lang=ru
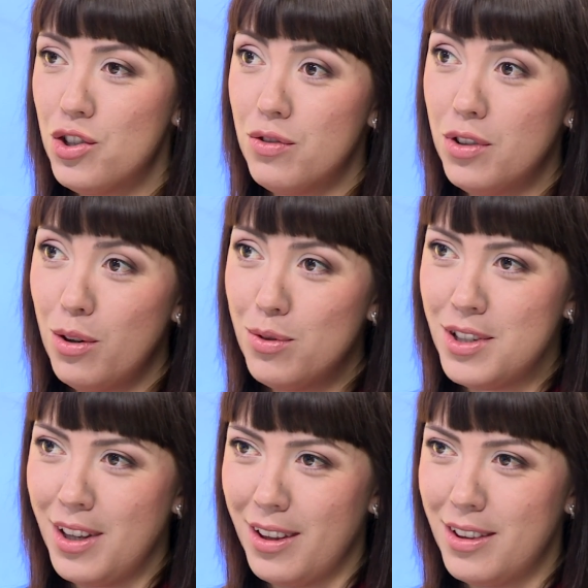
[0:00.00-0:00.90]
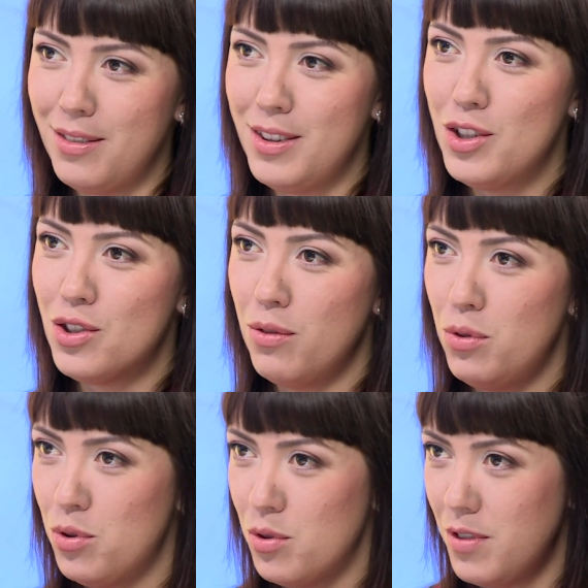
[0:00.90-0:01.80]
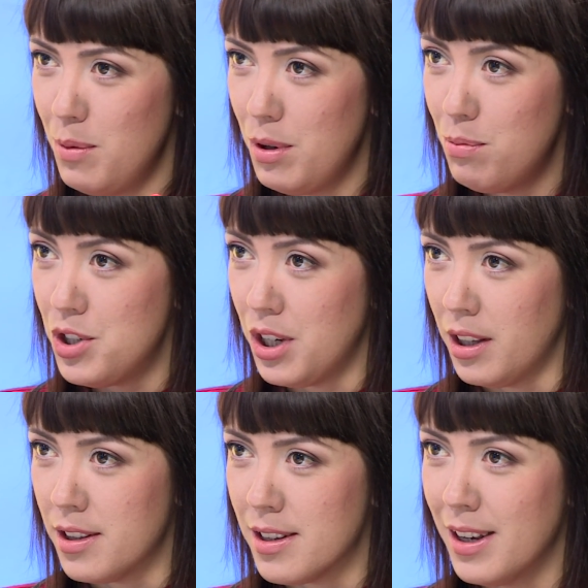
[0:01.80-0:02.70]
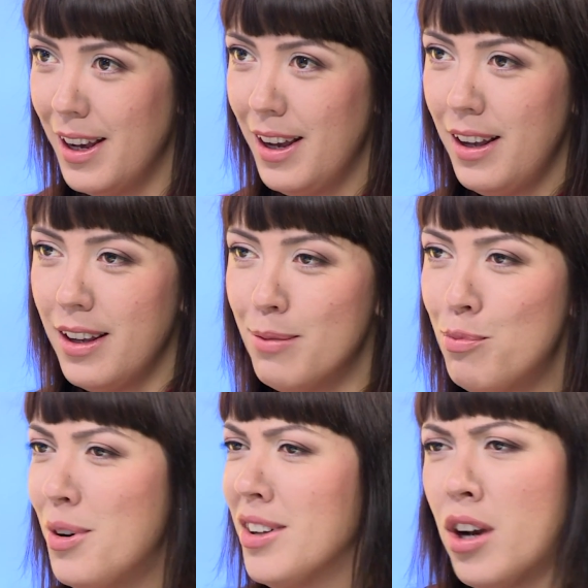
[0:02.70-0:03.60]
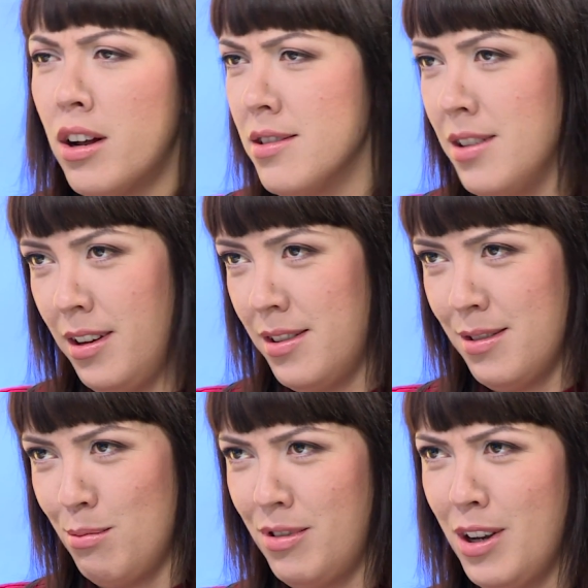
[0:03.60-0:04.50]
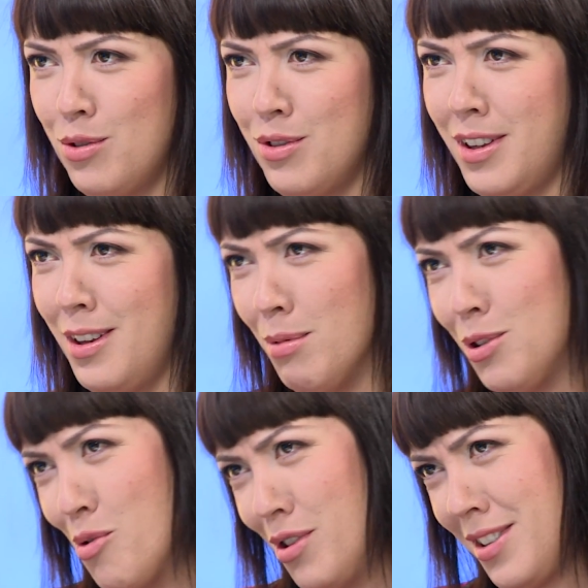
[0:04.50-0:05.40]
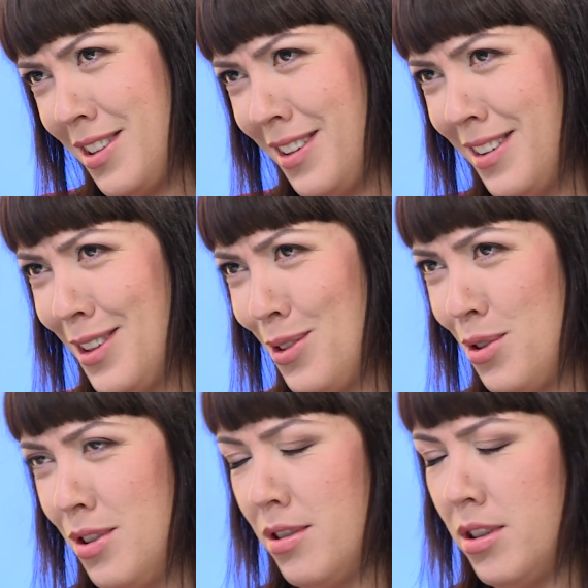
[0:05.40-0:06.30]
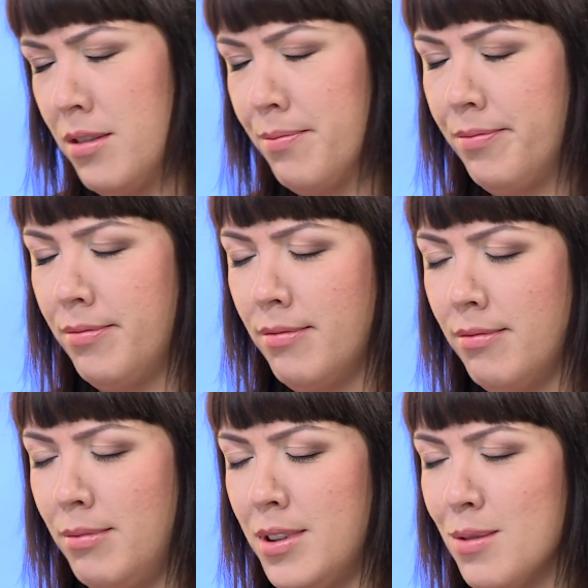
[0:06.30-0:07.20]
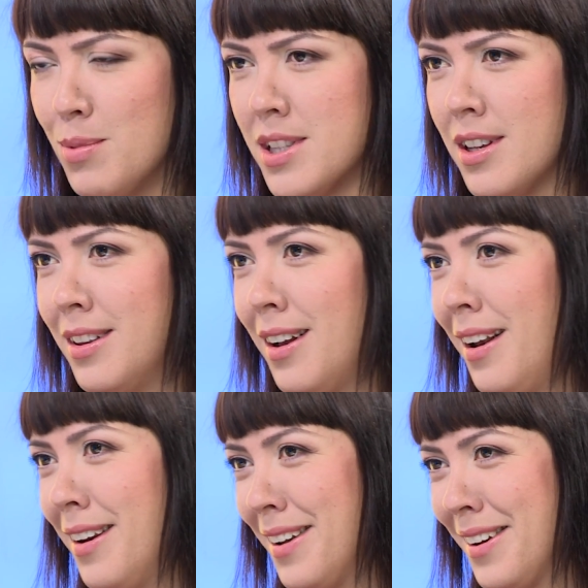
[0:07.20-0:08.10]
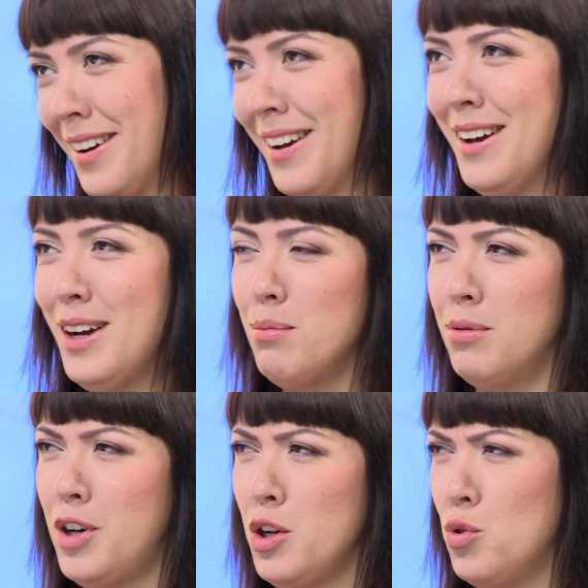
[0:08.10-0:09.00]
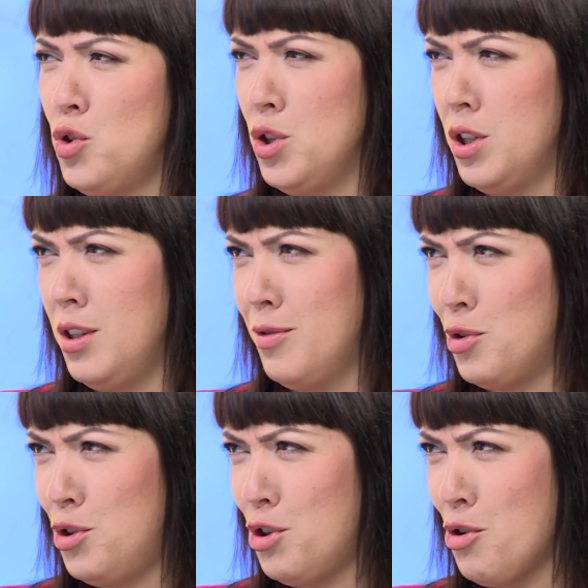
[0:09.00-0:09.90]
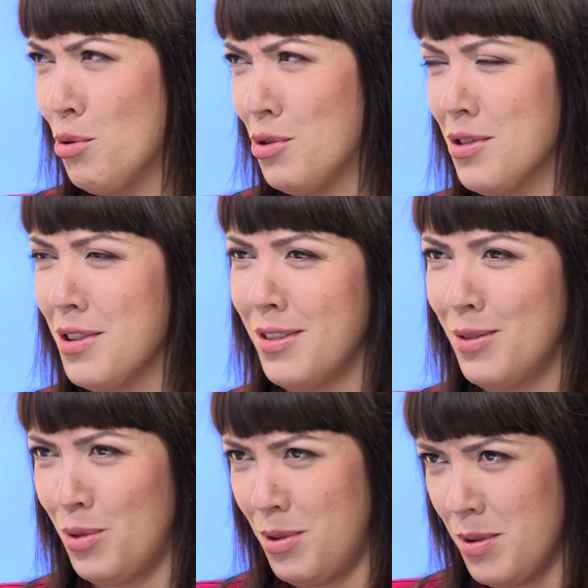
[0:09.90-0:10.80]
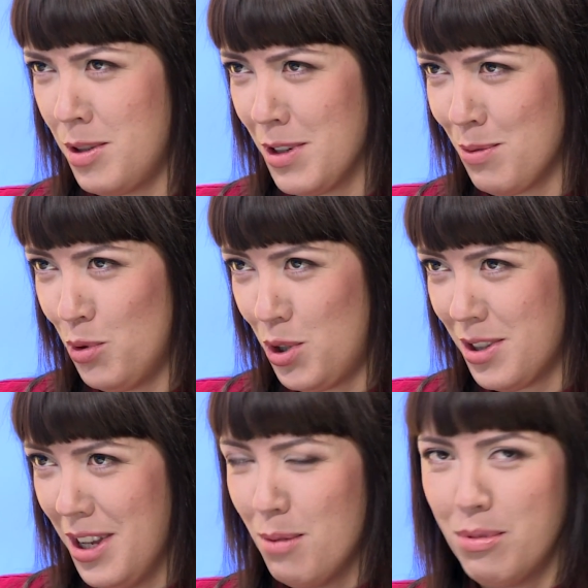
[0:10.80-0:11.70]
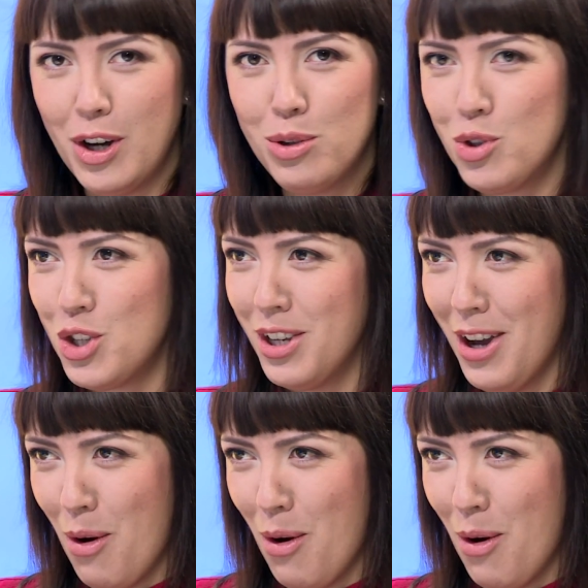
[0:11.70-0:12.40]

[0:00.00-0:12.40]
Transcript: живых людей, ты видишь того, кто с вами общается. И бывают разные лица. Бывают такие монгольские, да, то есть, знаете, такие безэмоциональные. Бывают очень такие вот серьезные. Ну, на тебя смотрят. Бывают, Подвох